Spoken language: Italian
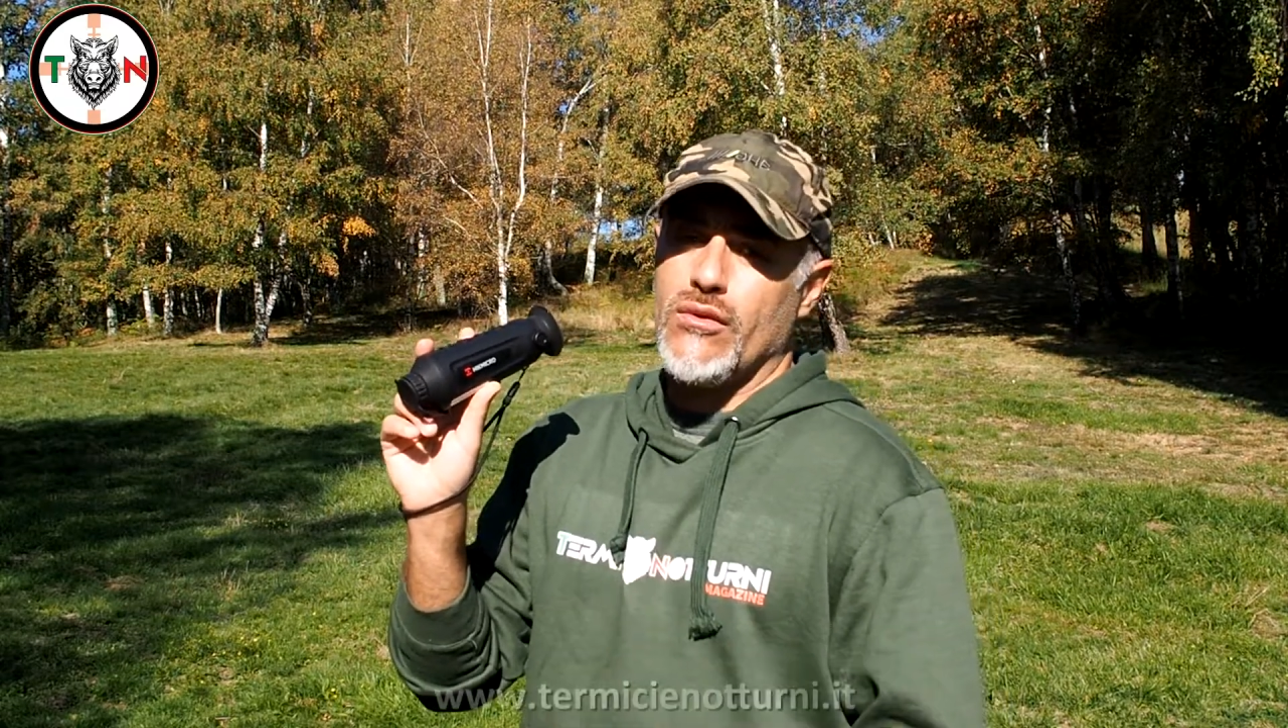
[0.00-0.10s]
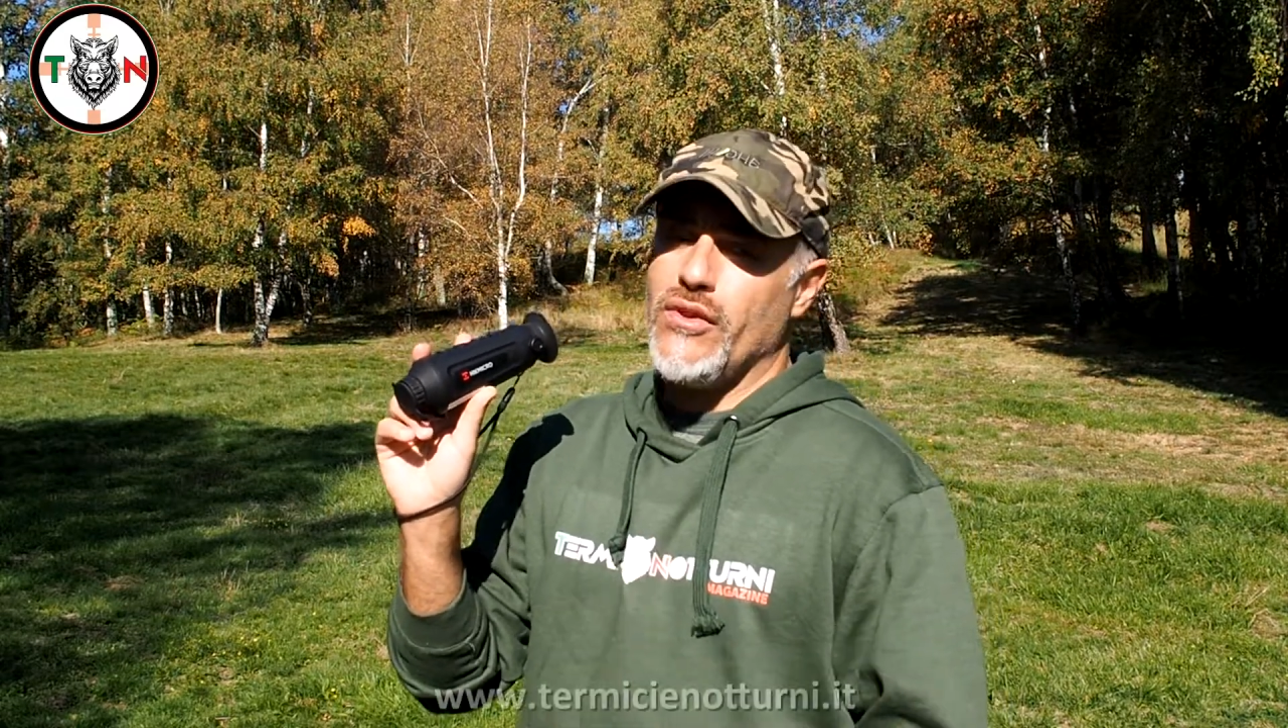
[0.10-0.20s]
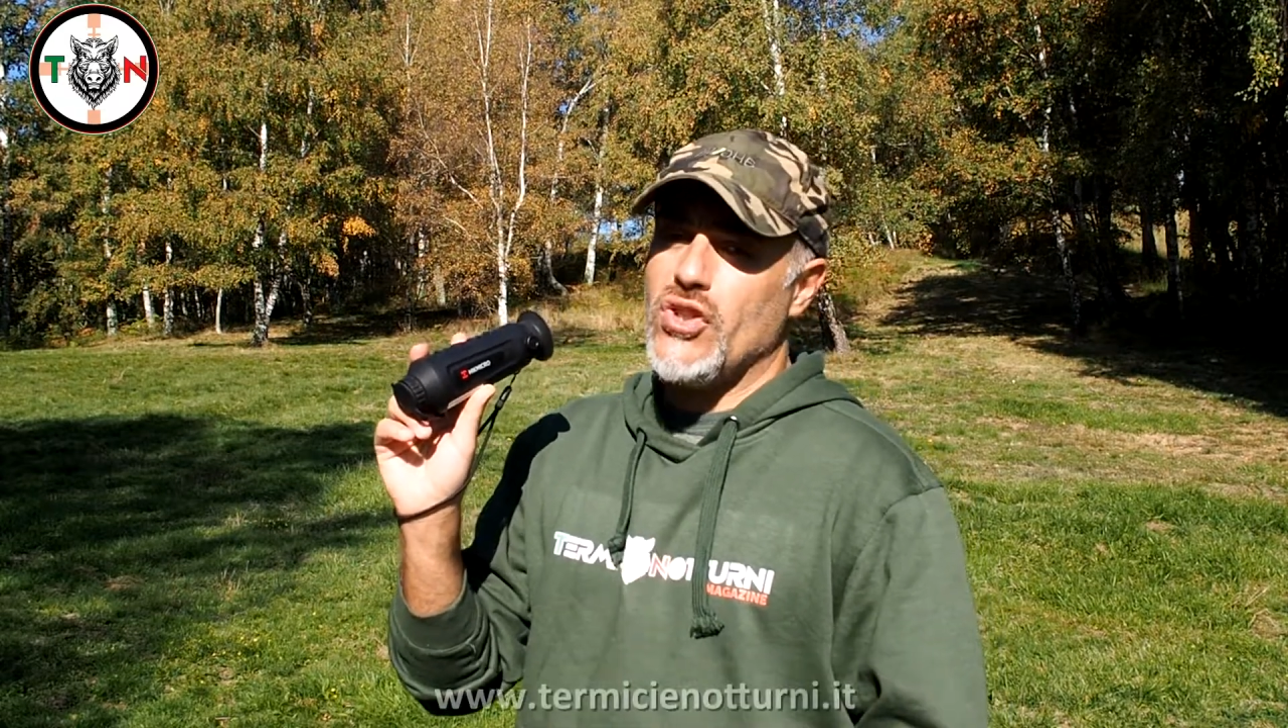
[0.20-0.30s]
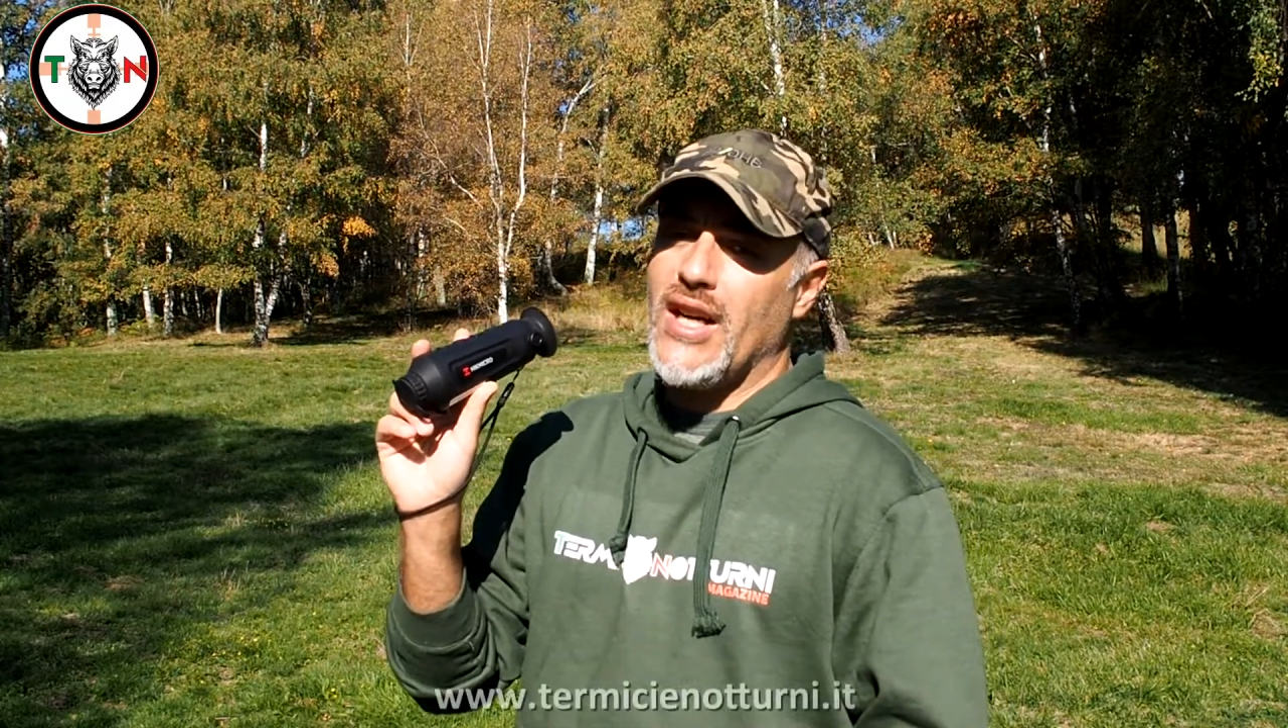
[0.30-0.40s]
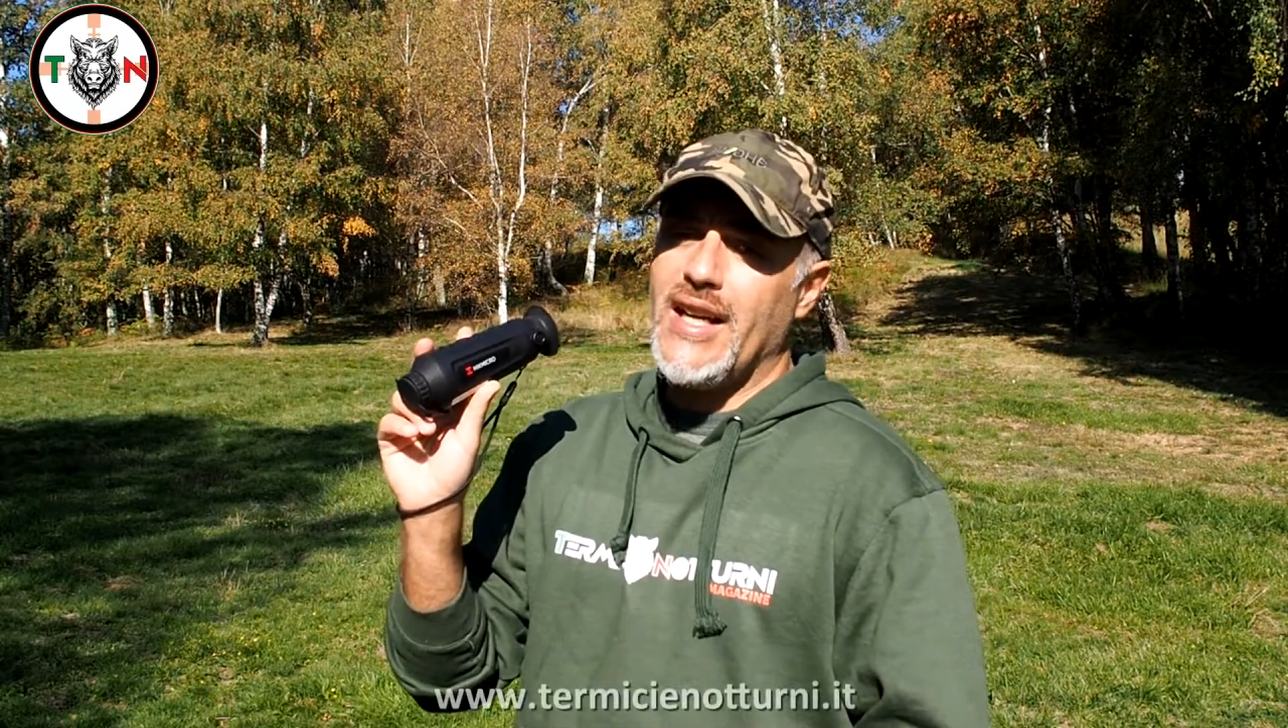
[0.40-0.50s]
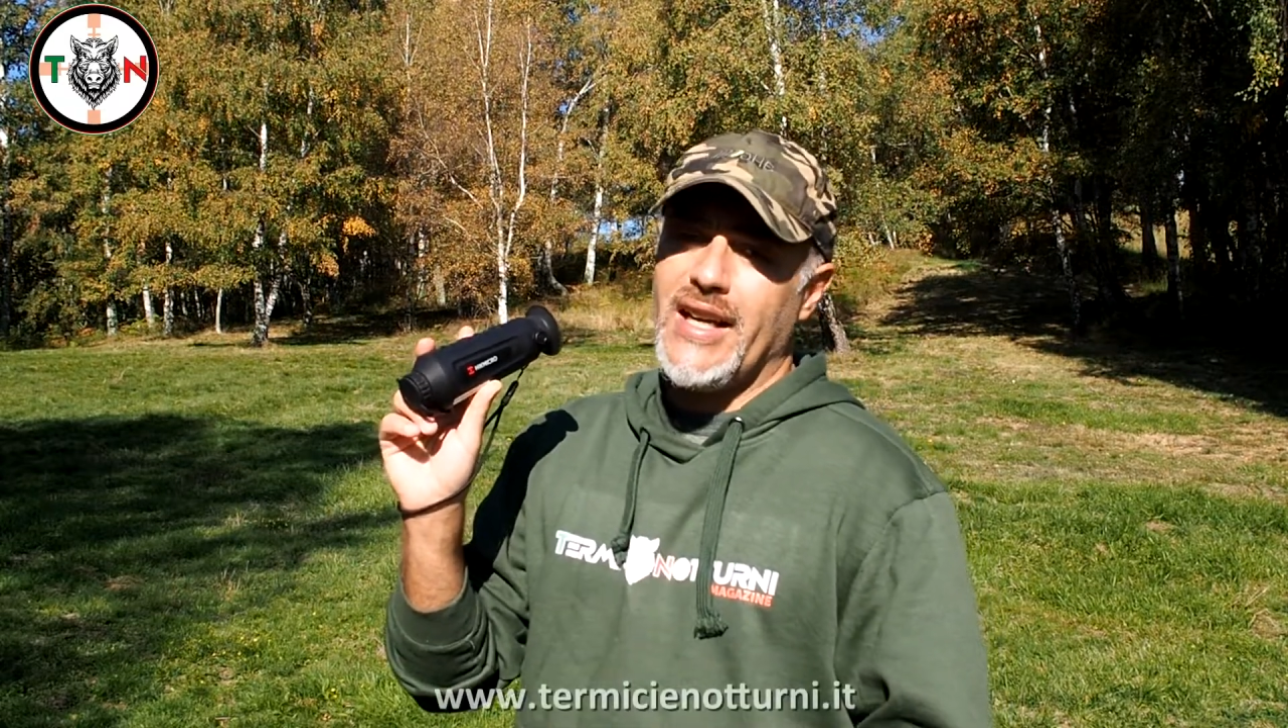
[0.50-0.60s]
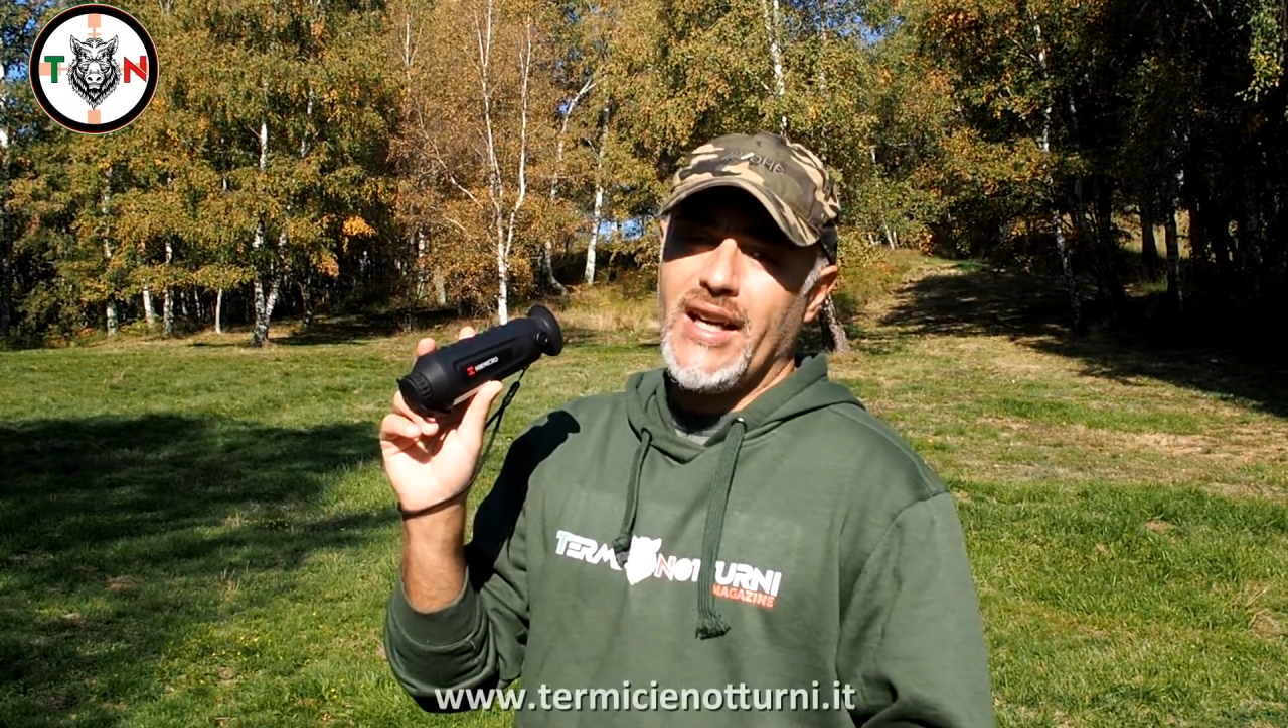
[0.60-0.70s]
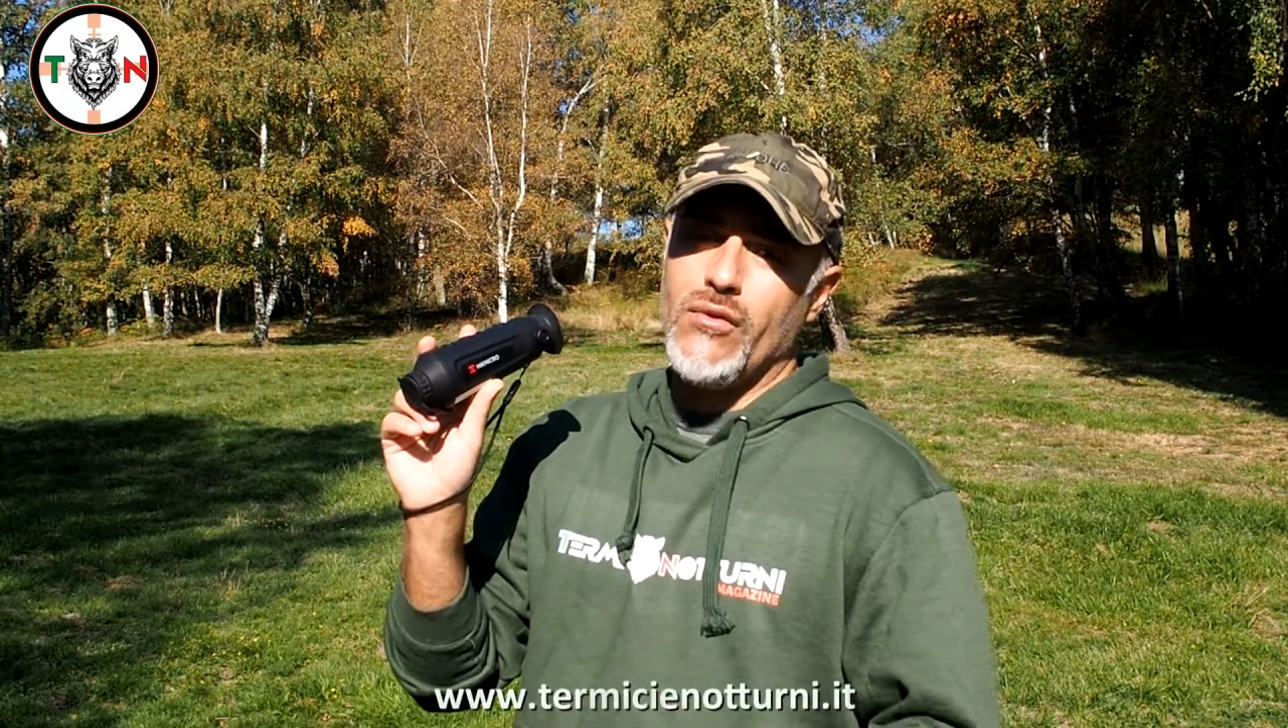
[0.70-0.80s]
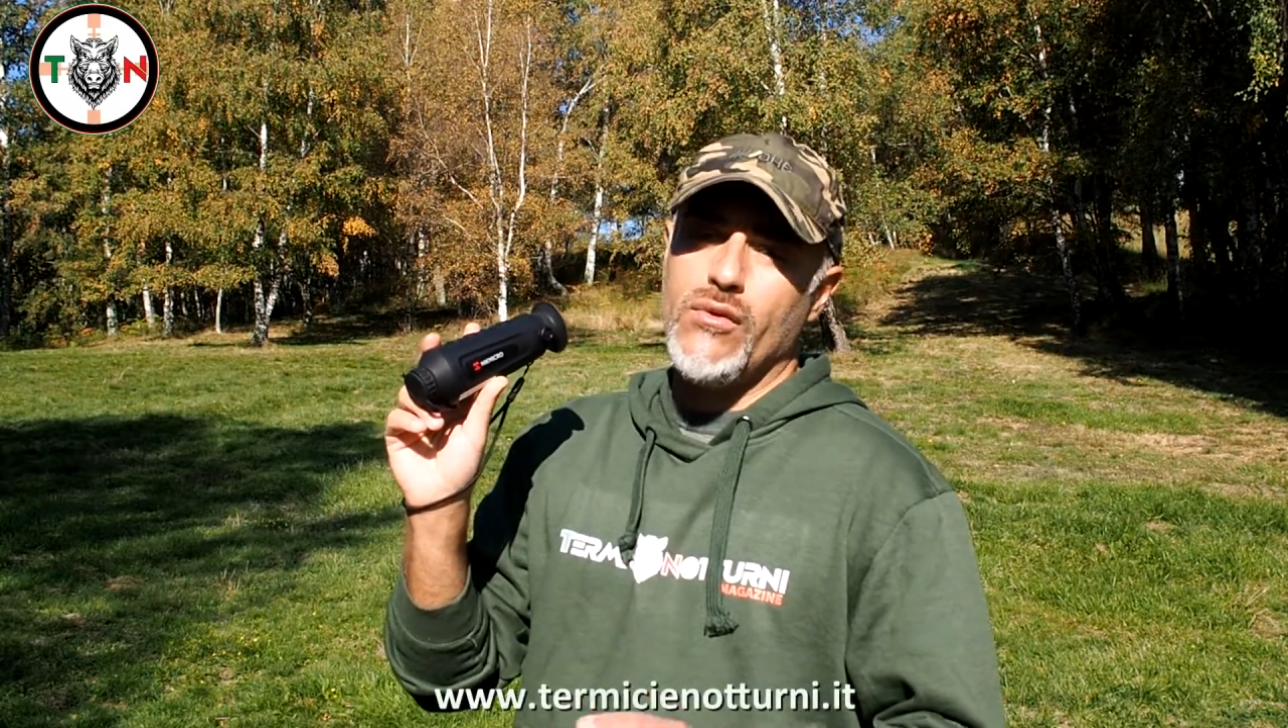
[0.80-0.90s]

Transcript: ufficiale che è